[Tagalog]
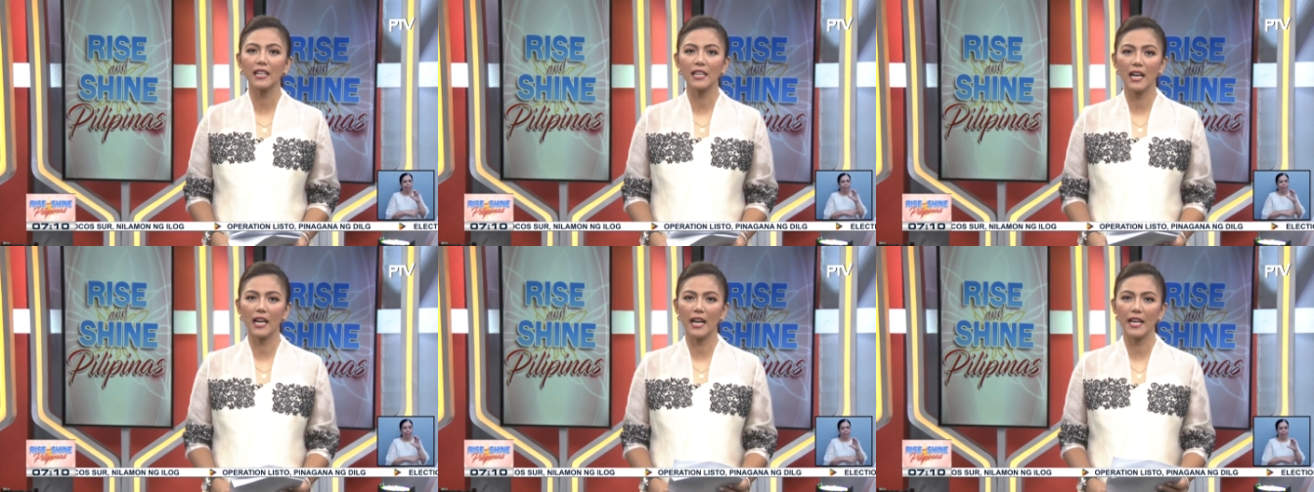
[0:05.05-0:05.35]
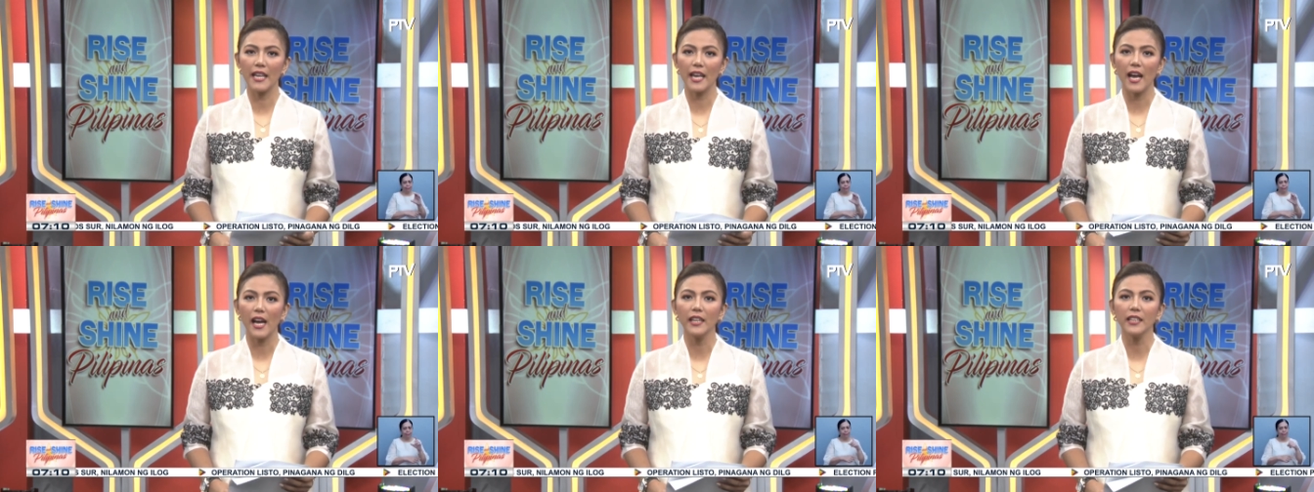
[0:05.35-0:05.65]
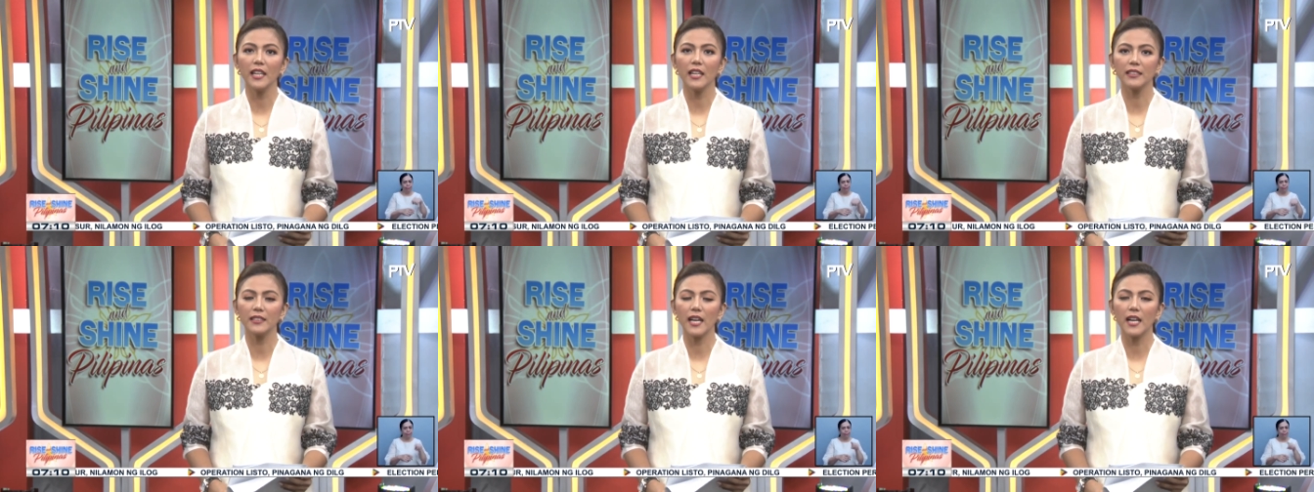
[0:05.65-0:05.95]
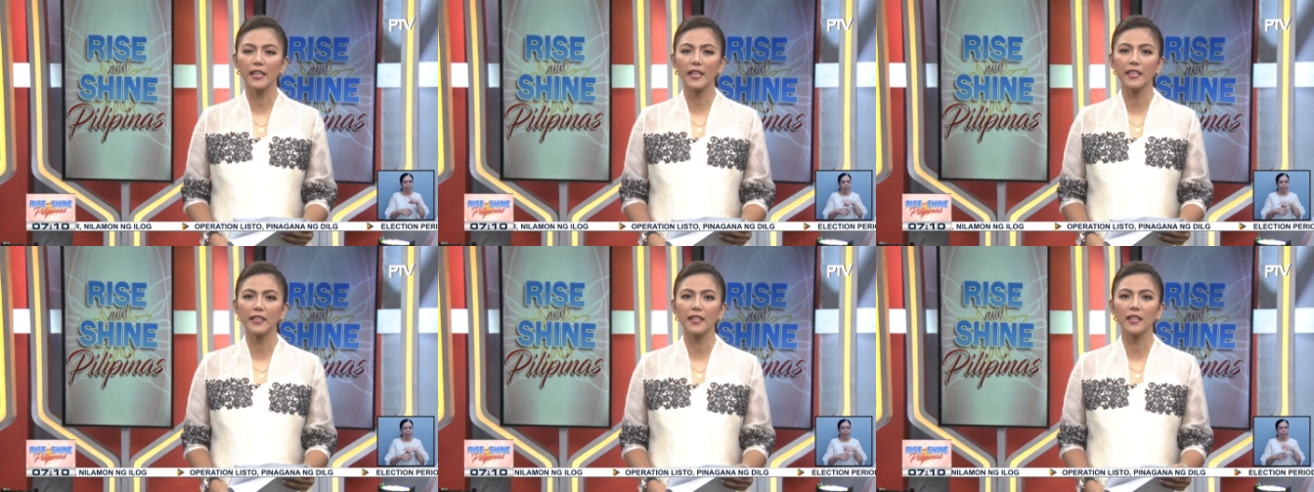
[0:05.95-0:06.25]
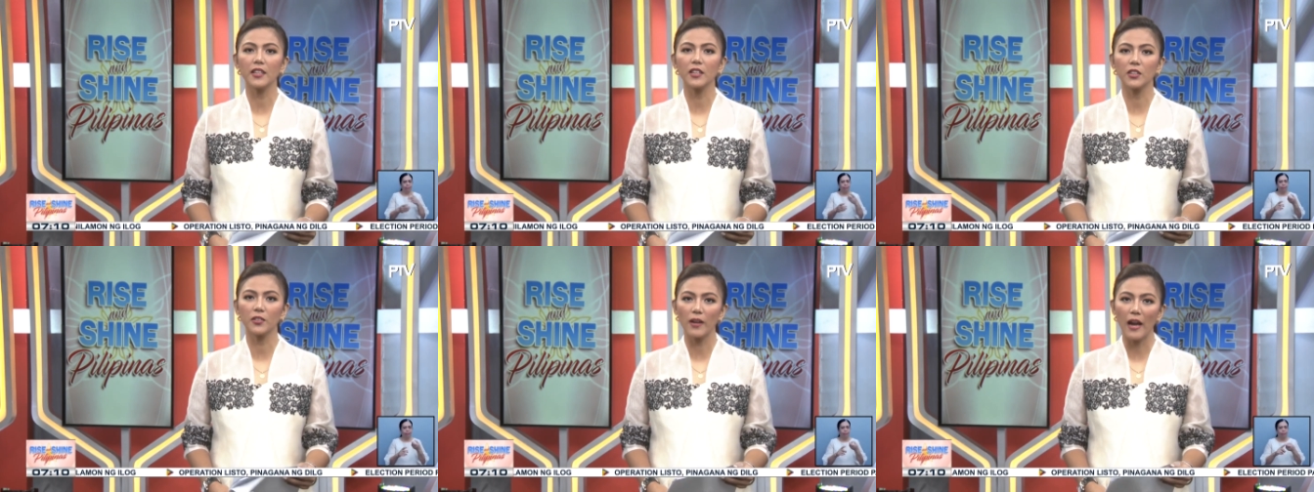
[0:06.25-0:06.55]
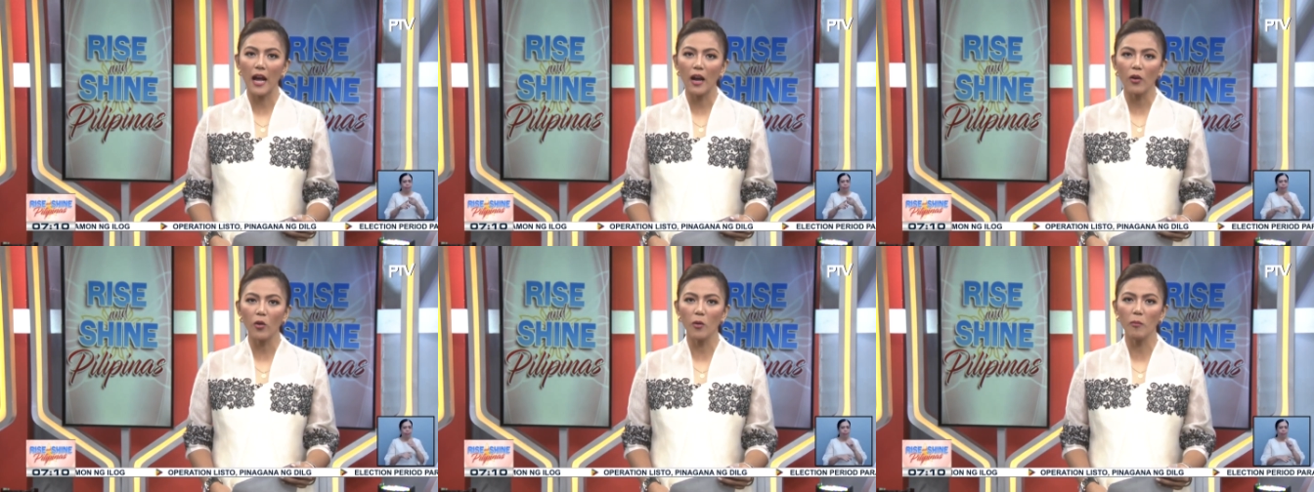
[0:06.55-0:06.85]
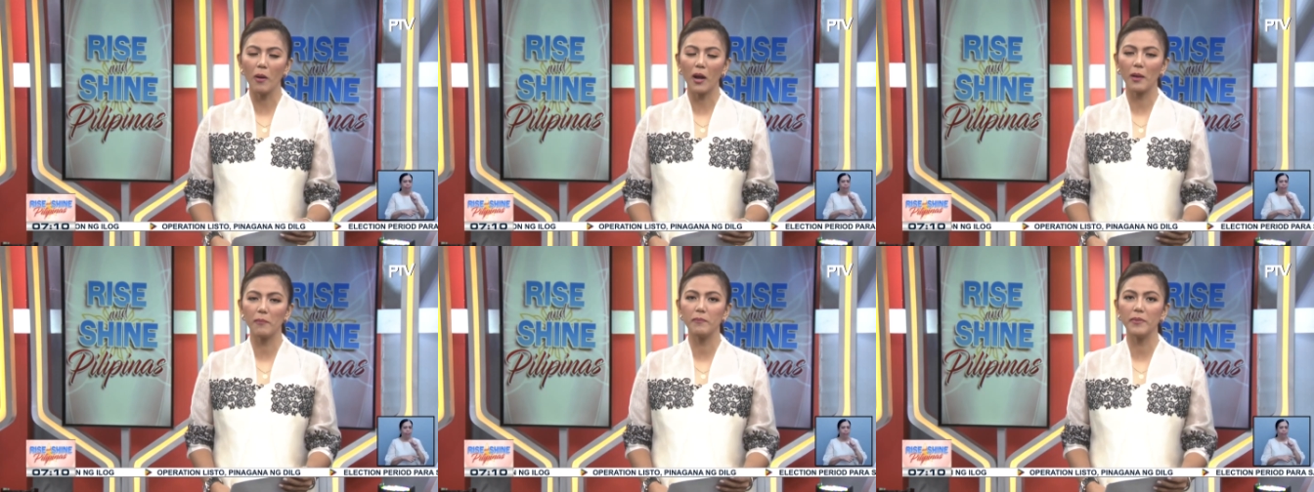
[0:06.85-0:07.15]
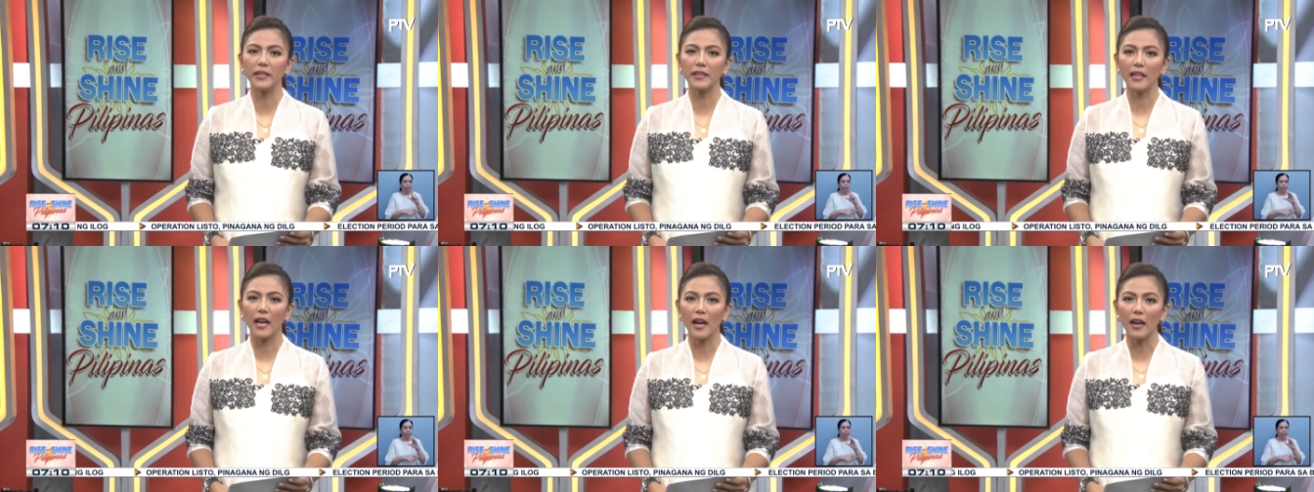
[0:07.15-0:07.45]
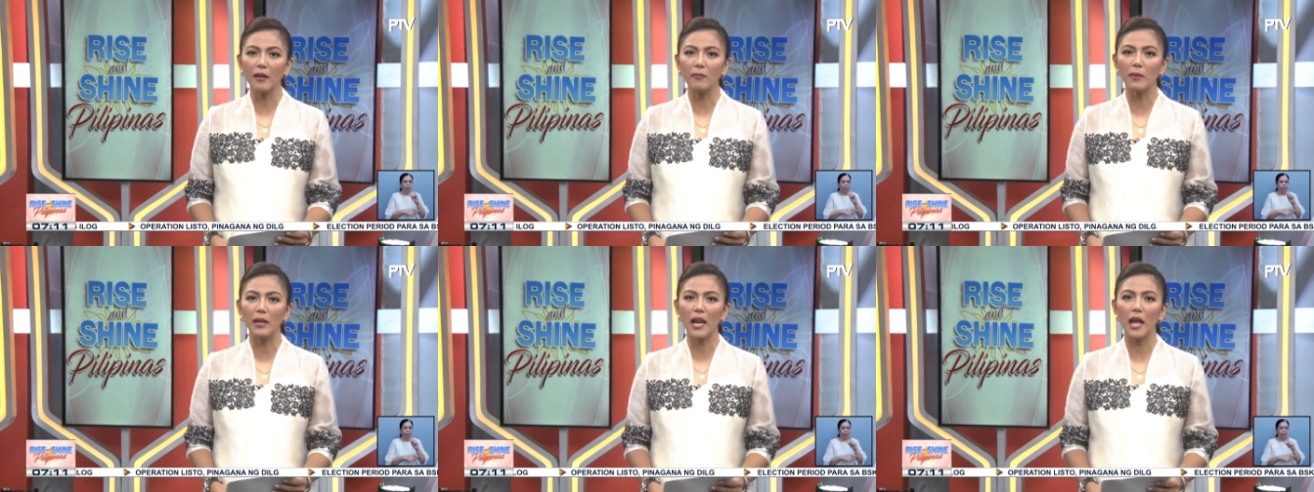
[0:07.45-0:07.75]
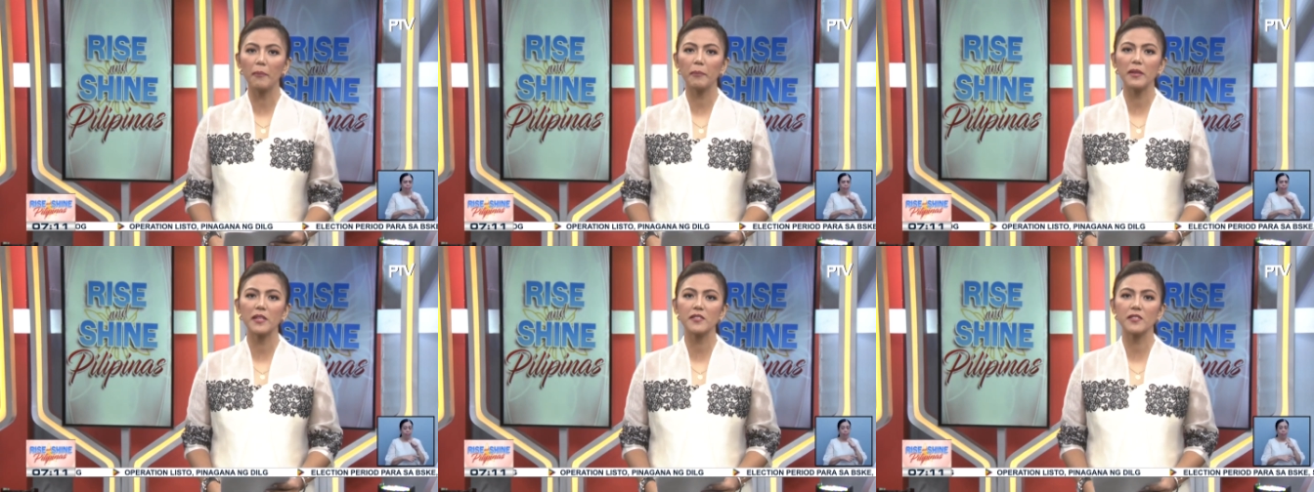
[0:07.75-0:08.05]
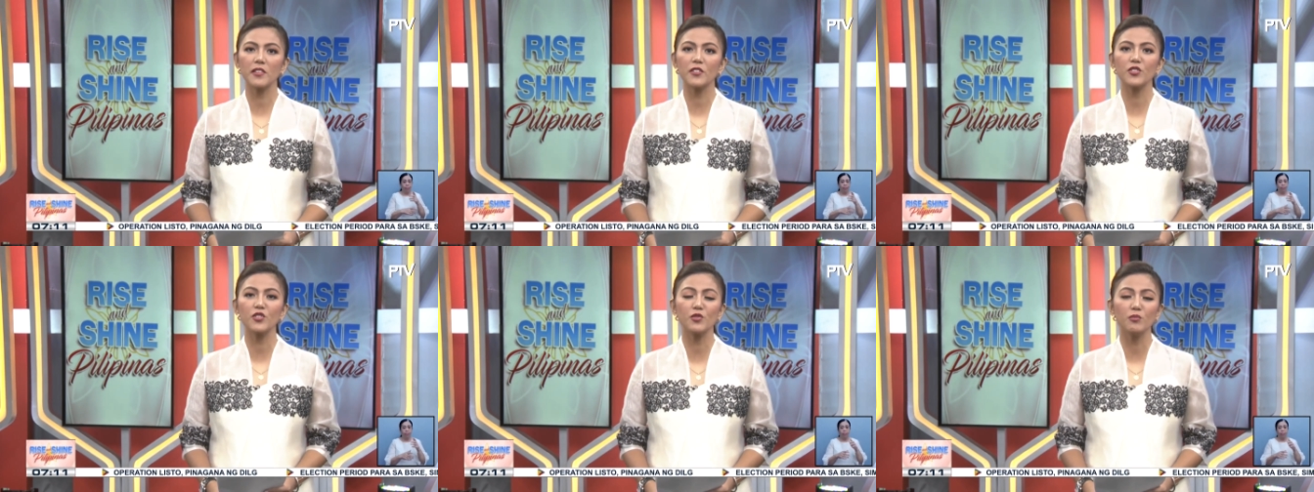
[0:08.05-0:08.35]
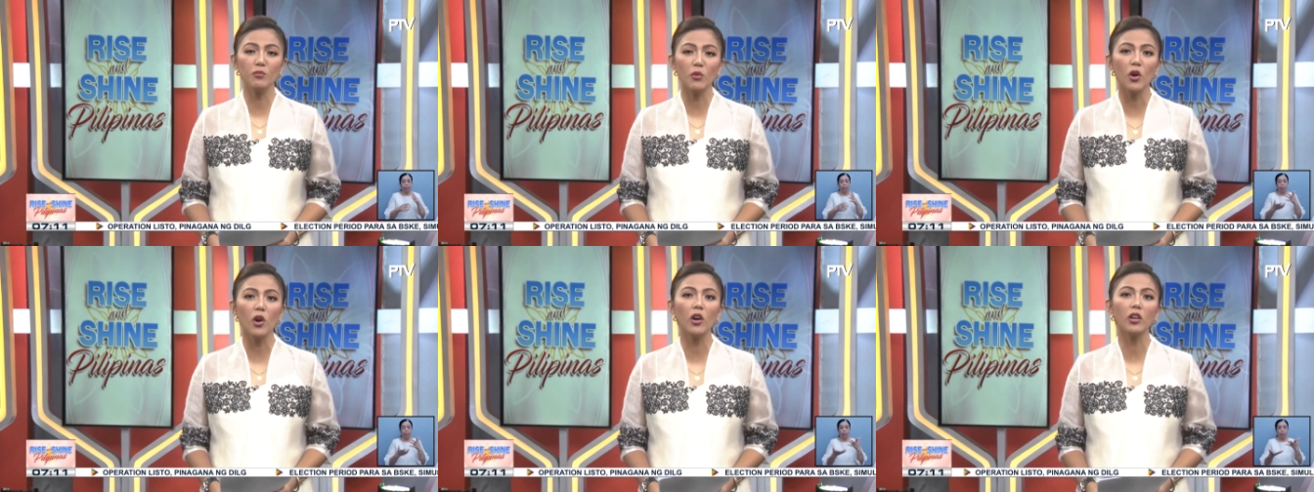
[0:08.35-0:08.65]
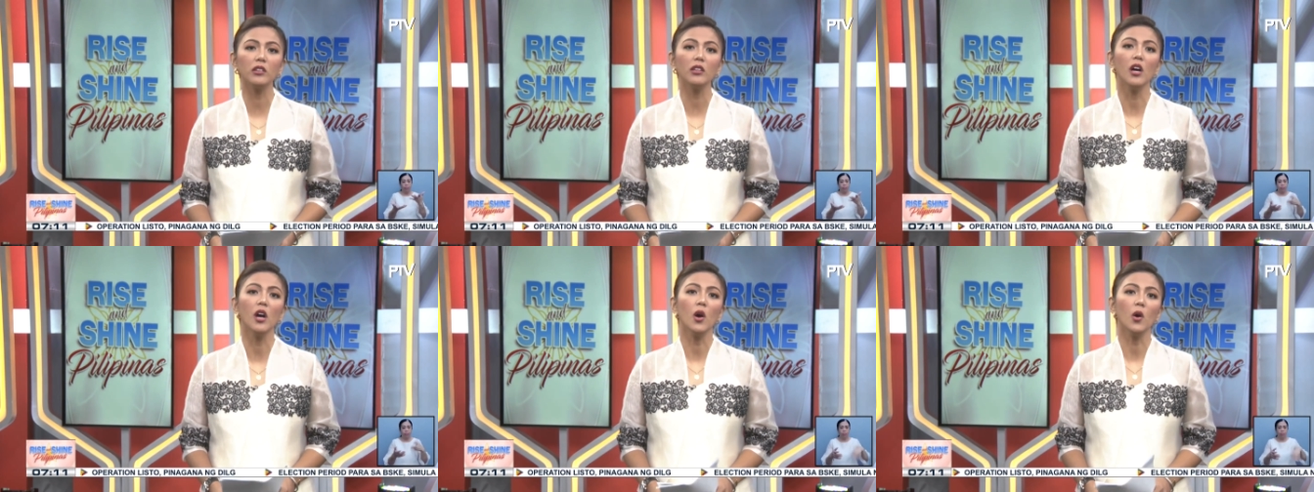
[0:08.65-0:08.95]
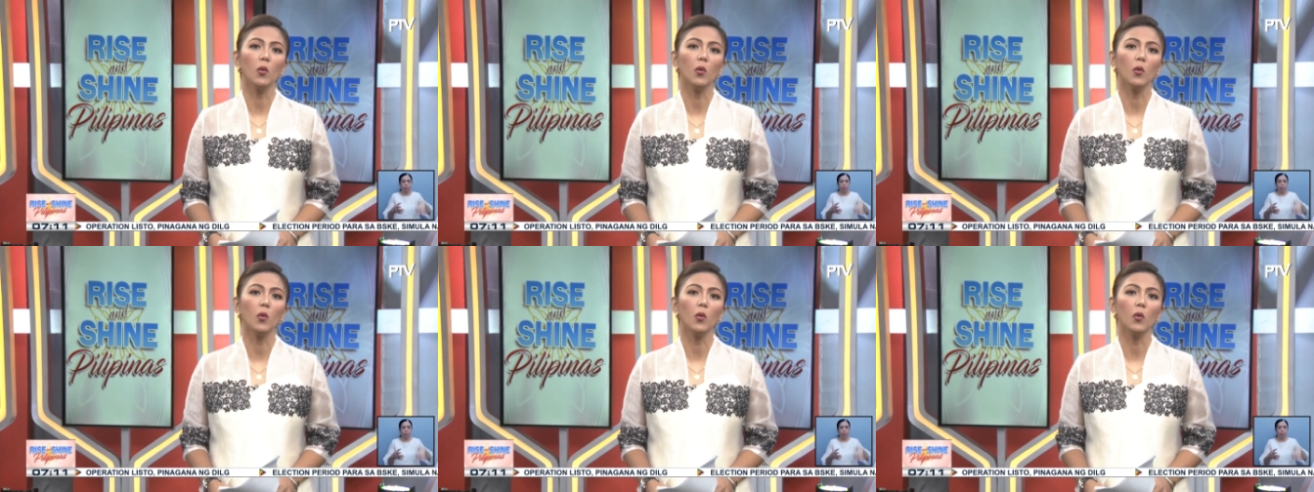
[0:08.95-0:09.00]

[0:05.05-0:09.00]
Cagayan ang nakitang crack o mga bitak malapit sa small